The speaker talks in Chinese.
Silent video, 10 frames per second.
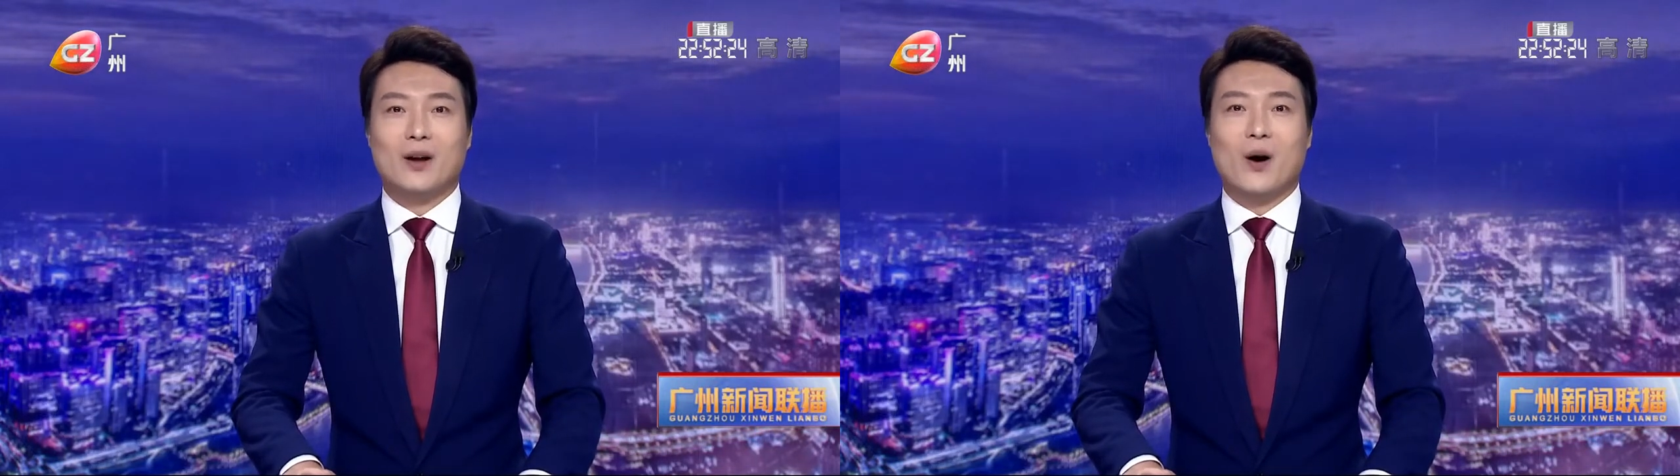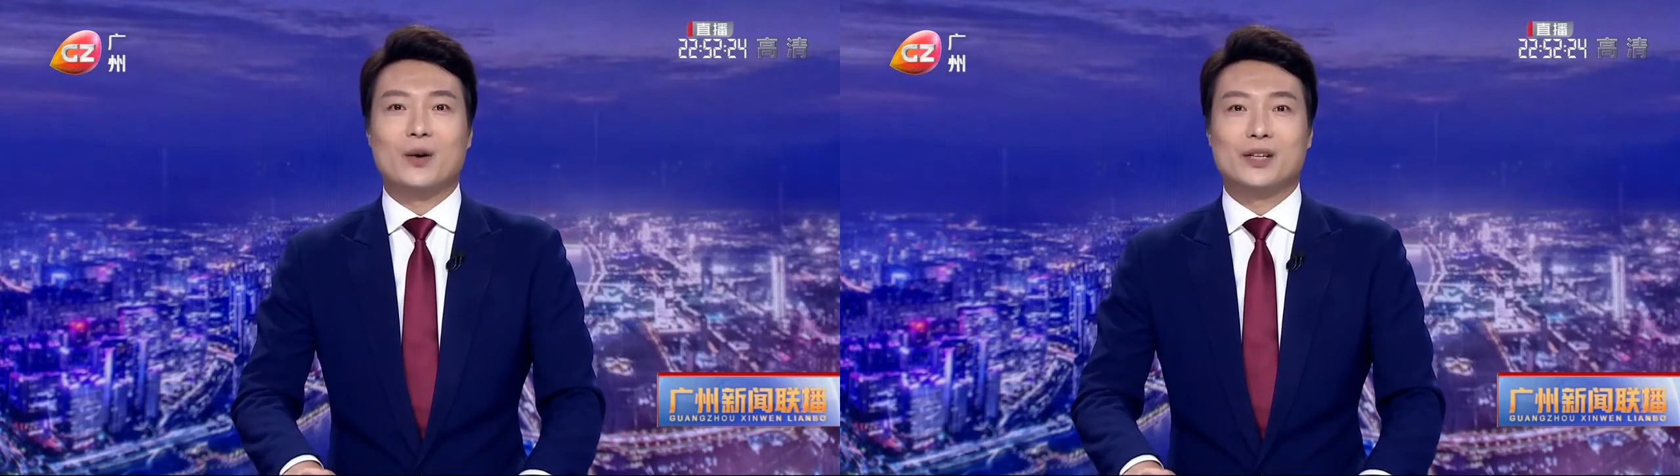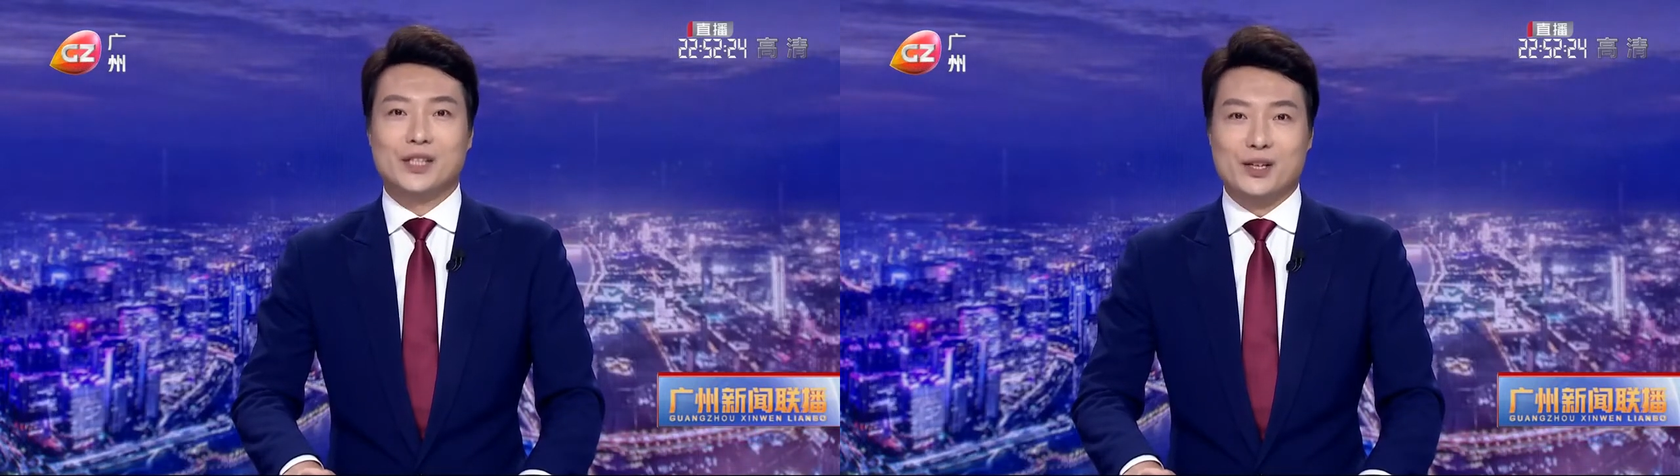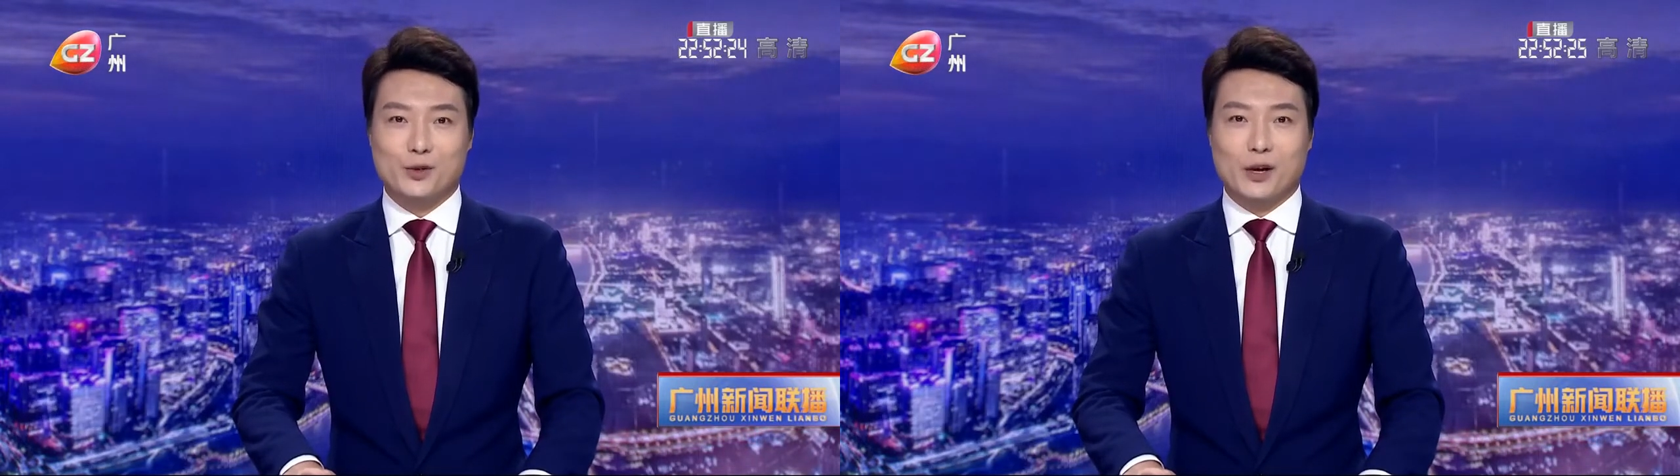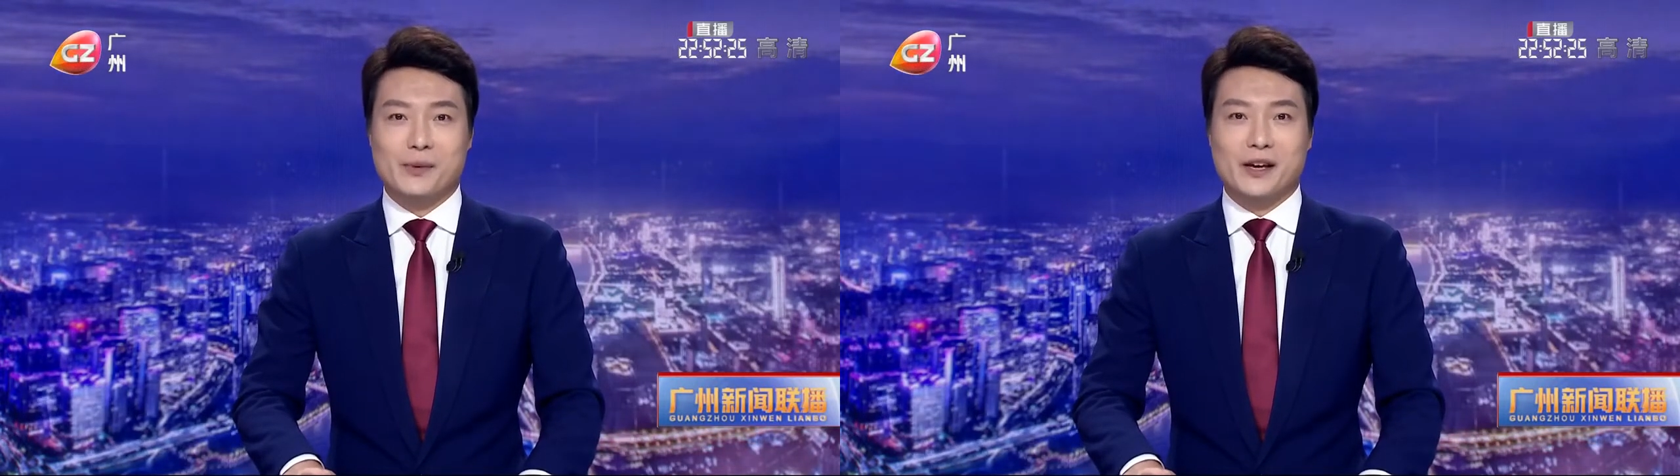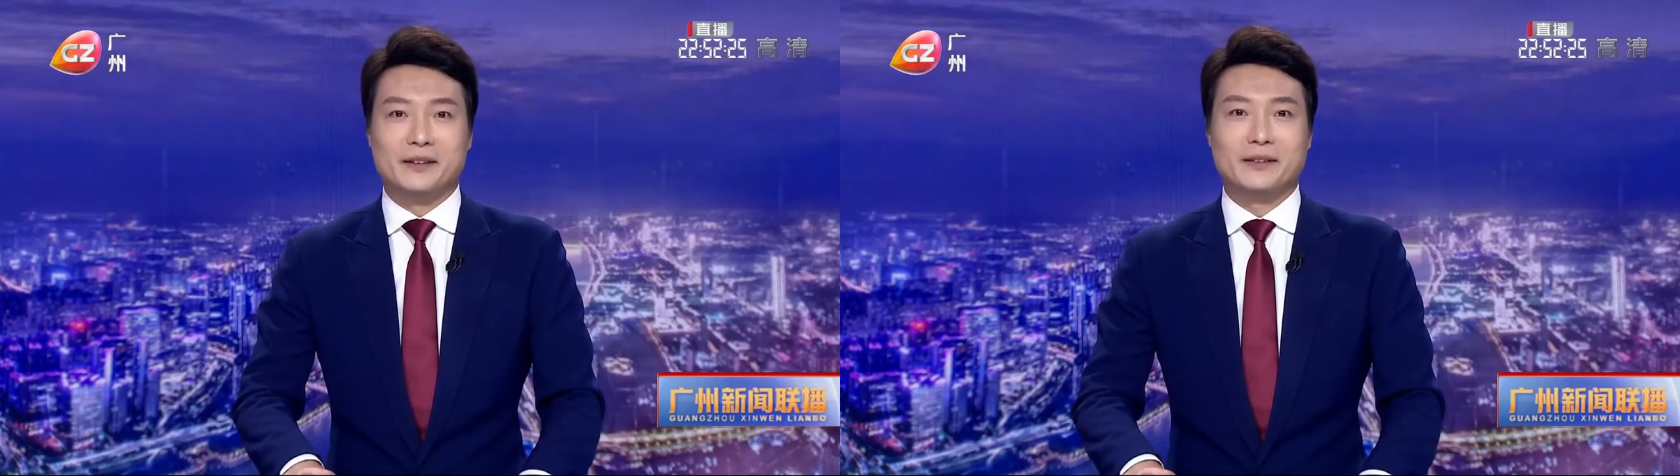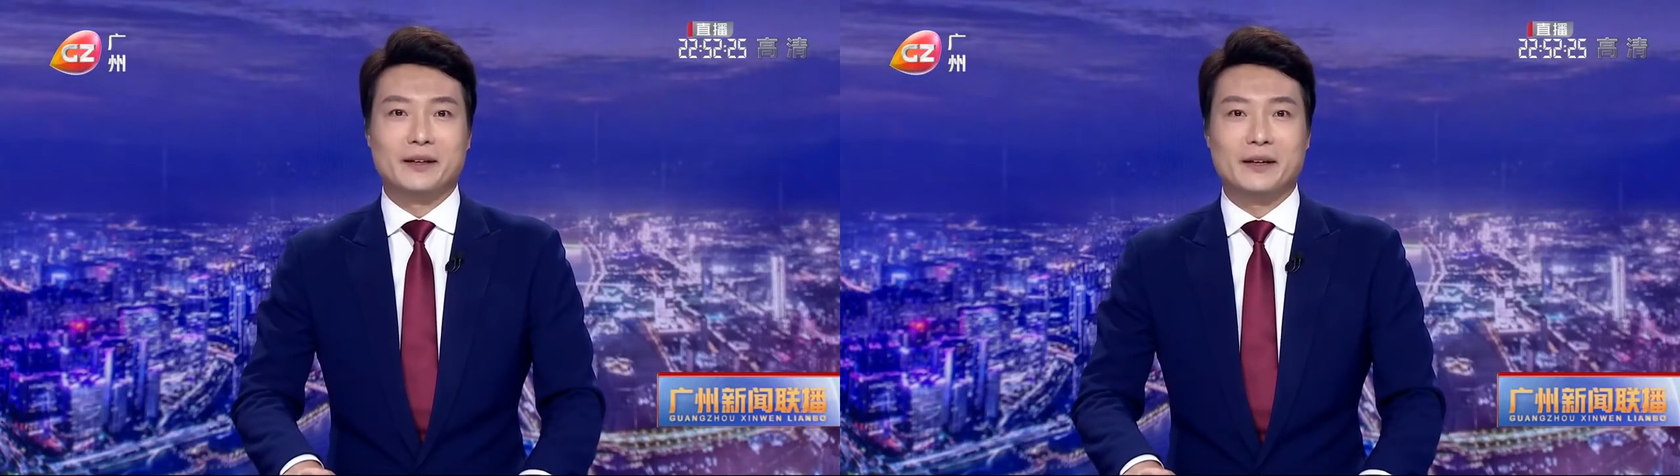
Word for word: 到新水平。